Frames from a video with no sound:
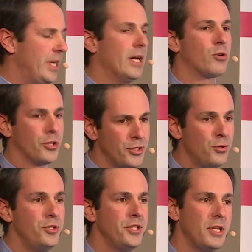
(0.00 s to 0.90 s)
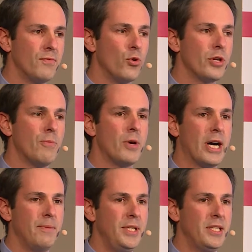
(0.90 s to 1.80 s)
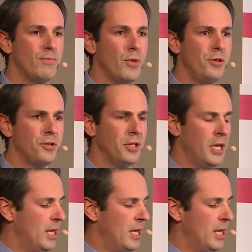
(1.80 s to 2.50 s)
eher kostengünstigen Wohnraum auch anbieten möchten,